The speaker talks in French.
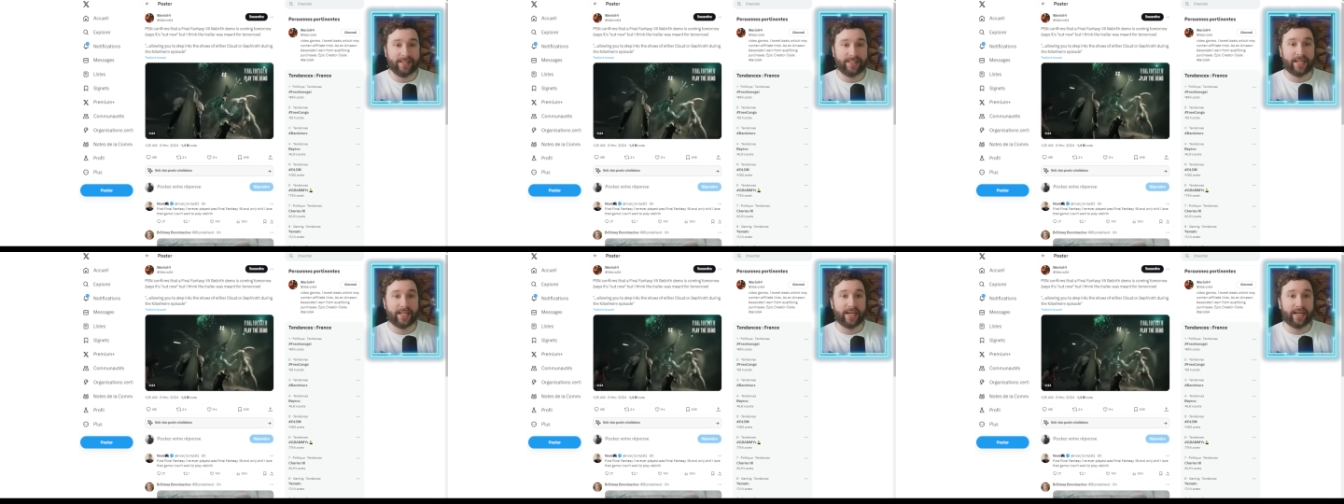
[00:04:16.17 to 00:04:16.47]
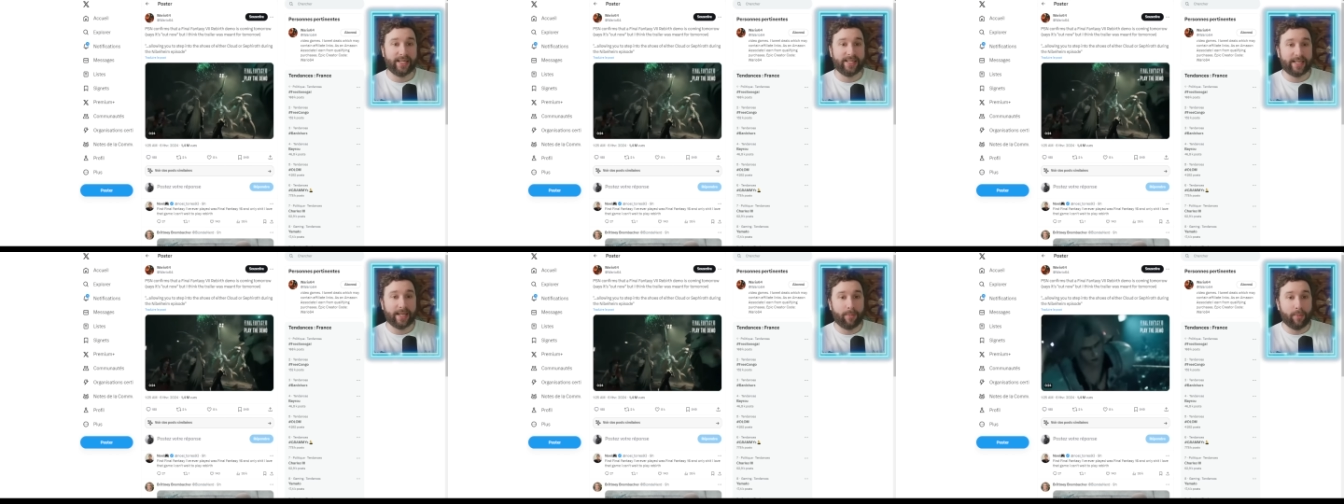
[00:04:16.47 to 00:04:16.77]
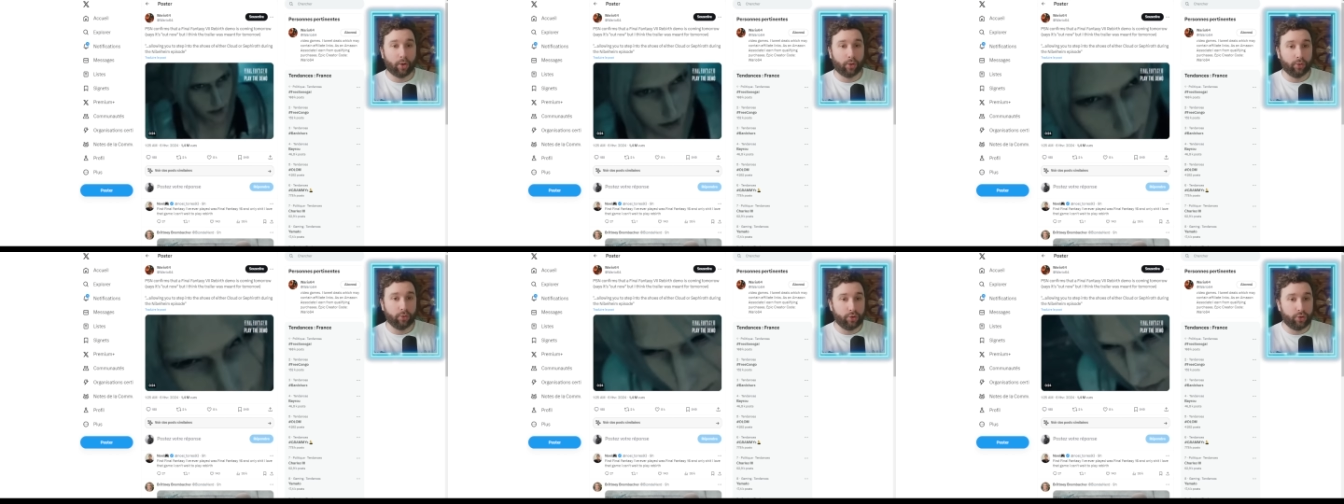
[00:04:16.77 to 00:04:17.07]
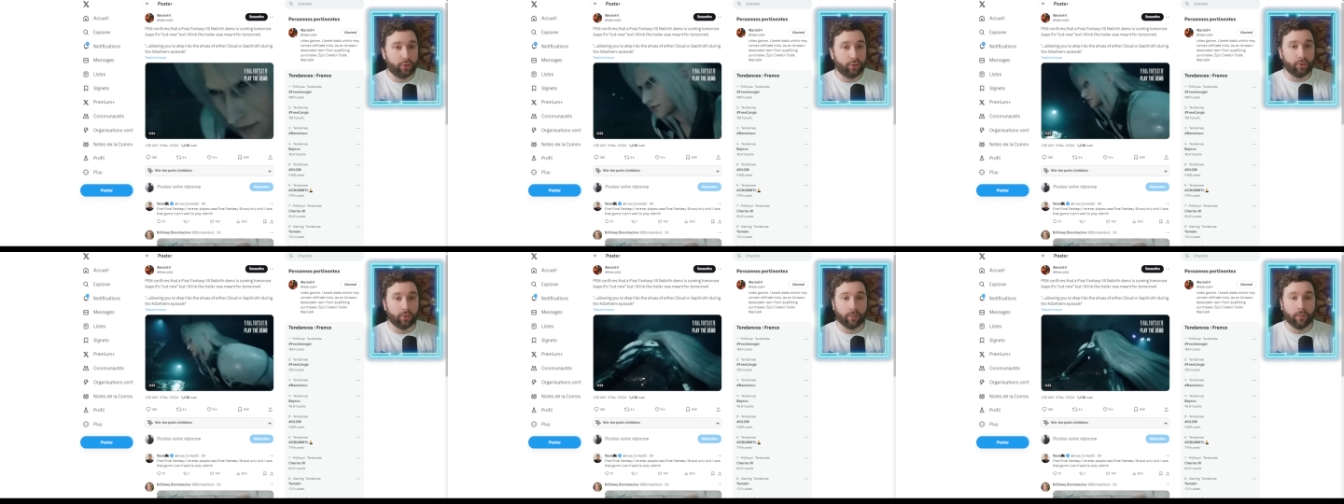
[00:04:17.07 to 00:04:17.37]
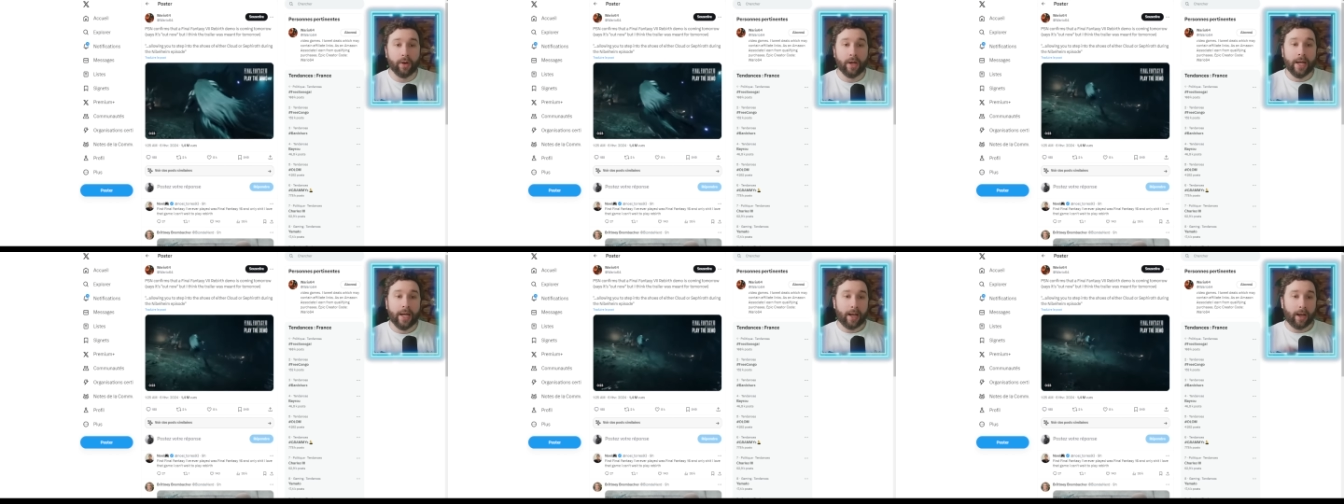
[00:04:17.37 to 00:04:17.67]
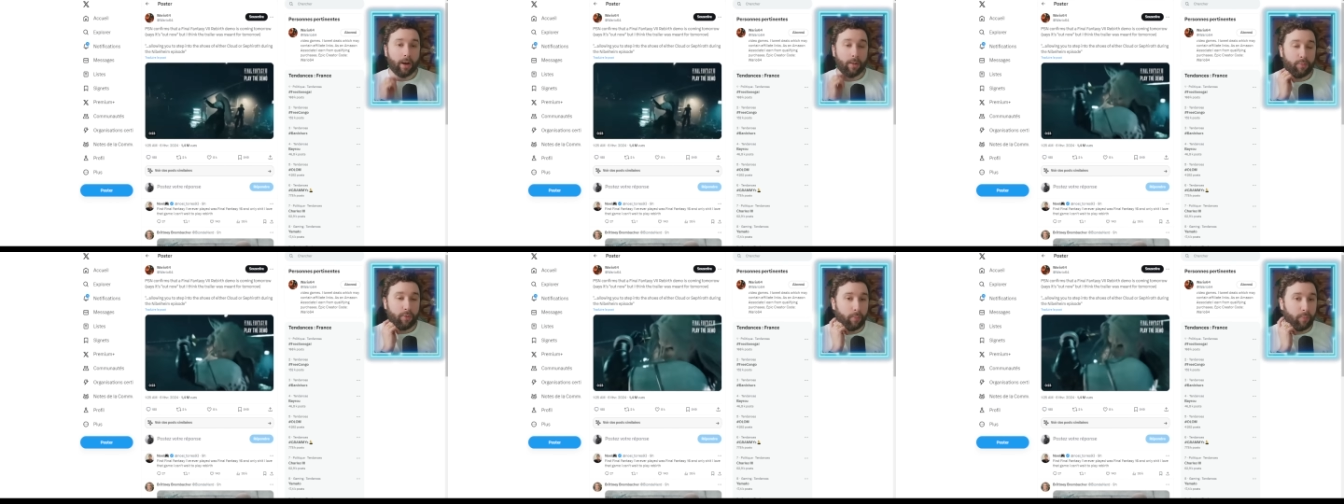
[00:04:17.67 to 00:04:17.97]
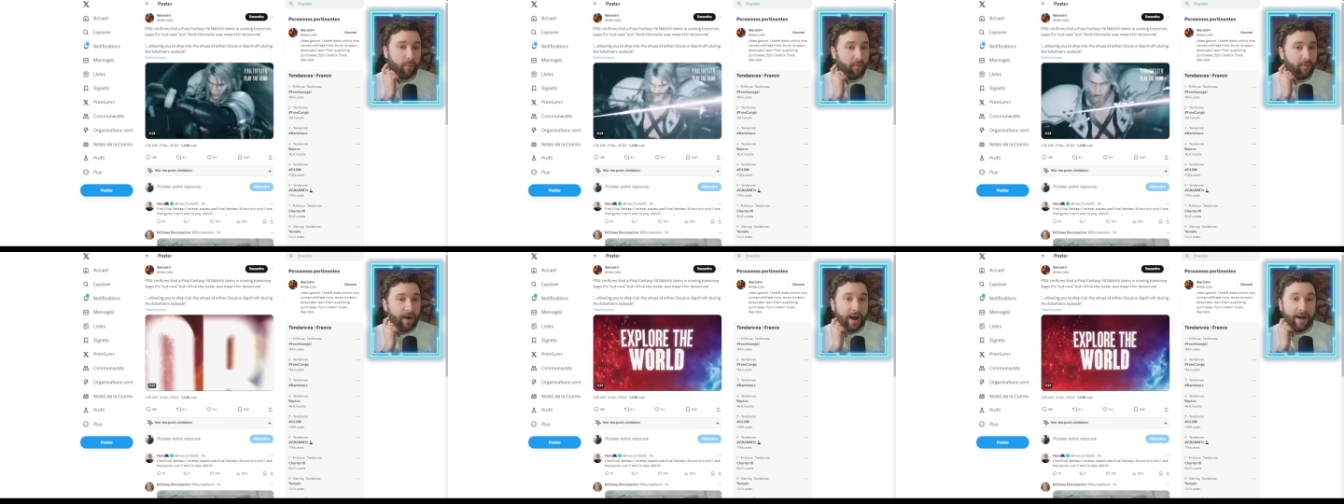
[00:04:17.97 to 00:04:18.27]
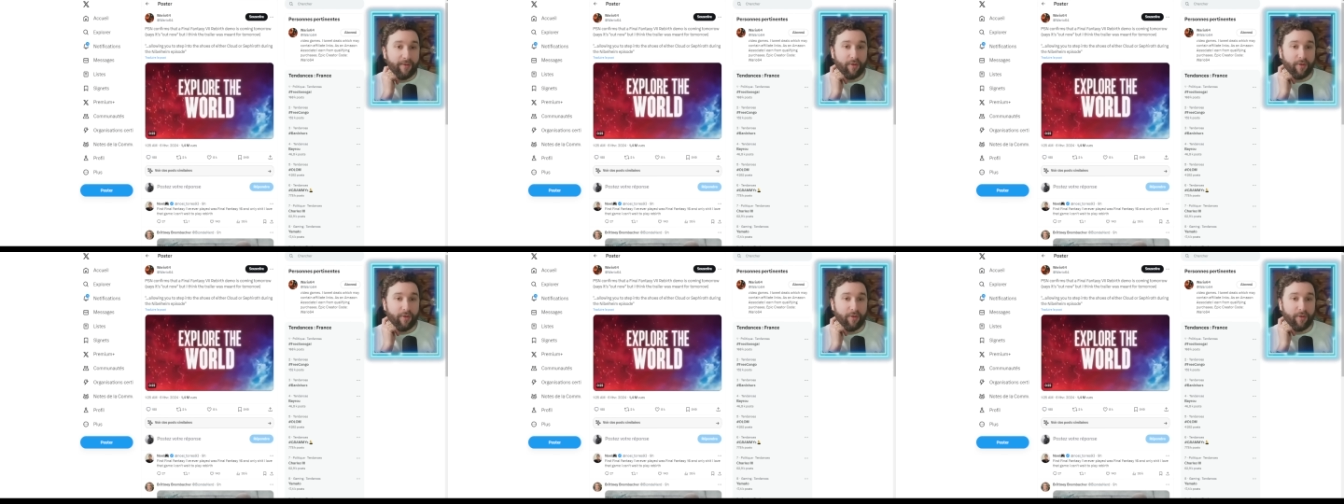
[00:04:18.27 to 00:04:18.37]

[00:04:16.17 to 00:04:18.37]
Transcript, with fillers: c'est-à-dire les abords de Junon euh, pour pouvoir